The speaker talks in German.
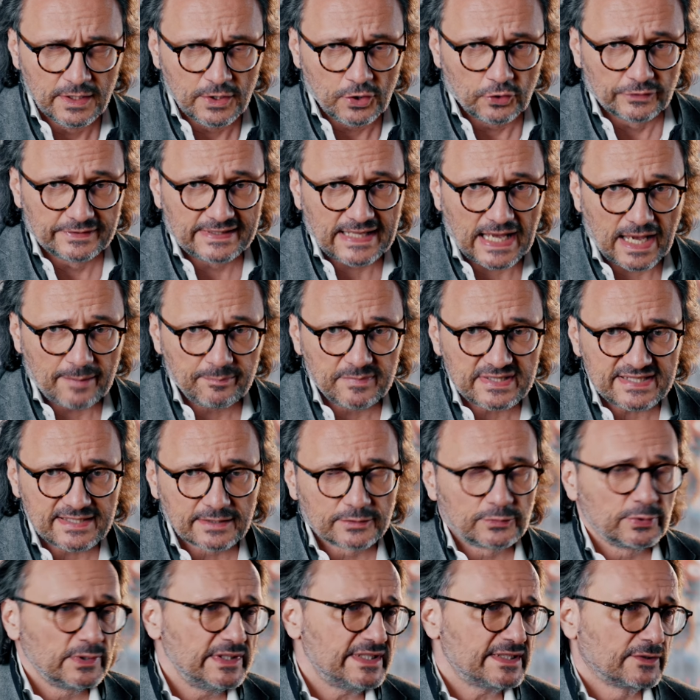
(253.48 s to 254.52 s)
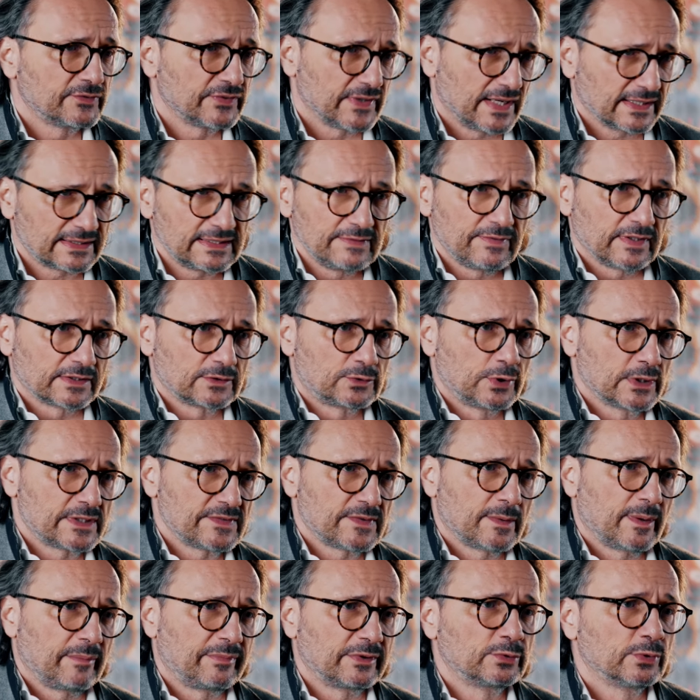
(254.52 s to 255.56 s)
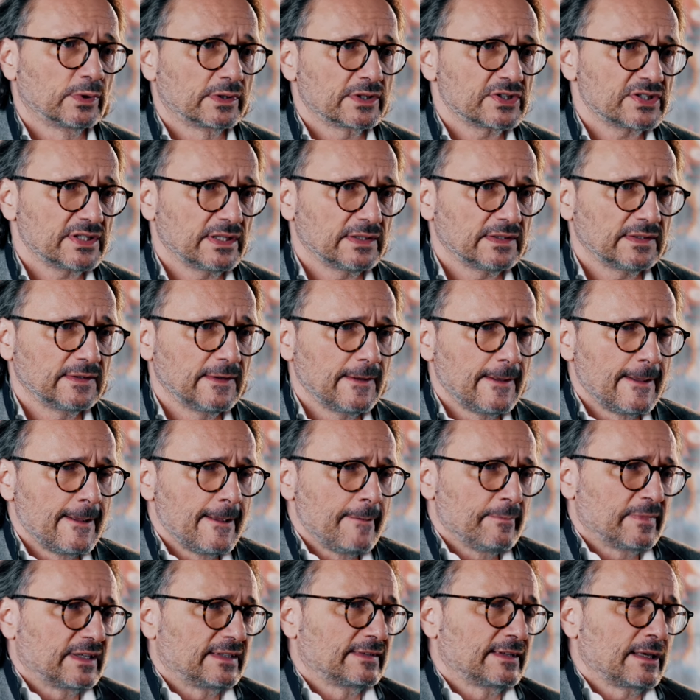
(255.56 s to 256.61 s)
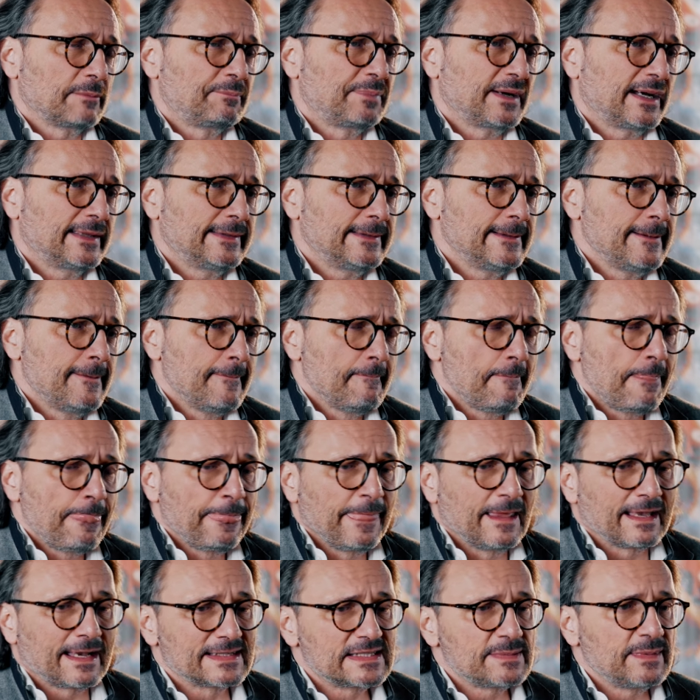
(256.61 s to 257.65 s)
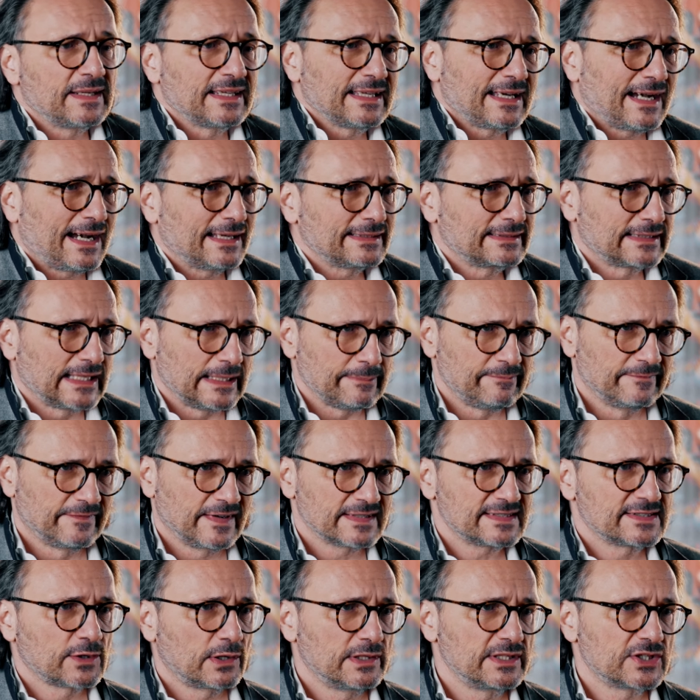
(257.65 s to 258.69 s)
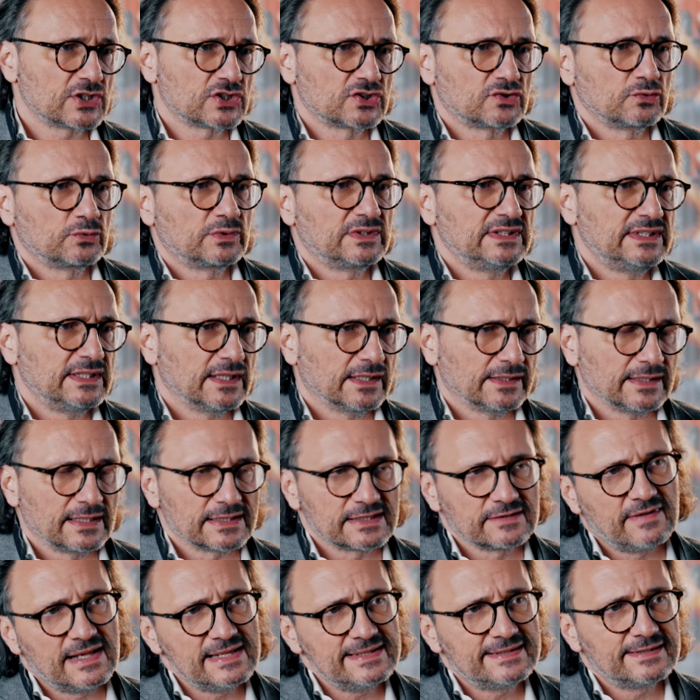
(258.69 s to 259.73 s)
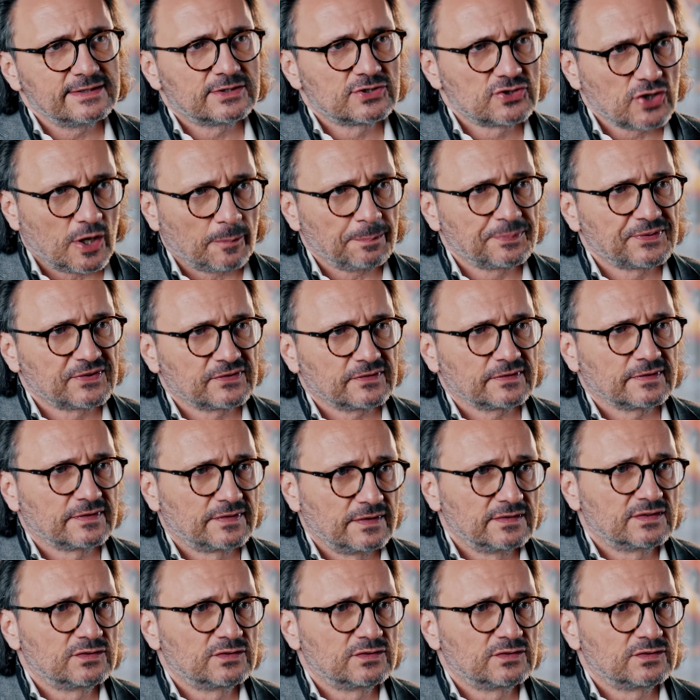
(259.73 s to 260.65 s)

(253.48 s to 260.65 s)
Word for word: Und die haben mich natürlich gefragt, die waren kurz vorm Abitur gestanden, die sagt, Panel, Kannst du mir einen Rat geben? Was soll ich studieren? Also welche Jobs sind